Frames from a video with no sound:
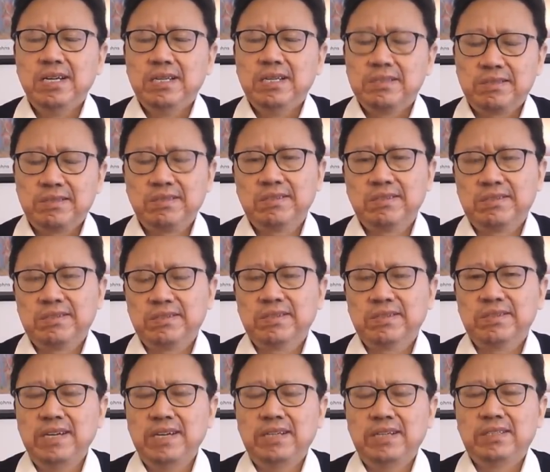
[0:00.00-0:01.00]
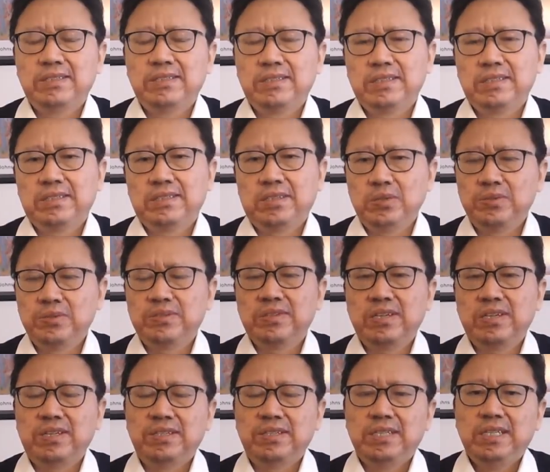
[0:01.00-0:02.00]
事实上都知
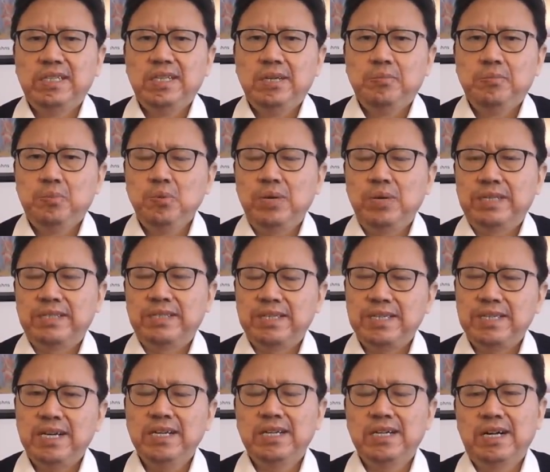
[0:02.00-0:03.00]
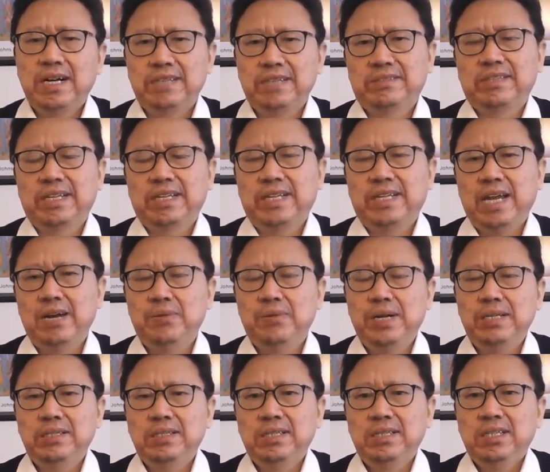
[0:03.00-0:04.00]
道，不管在香港还是在台湾，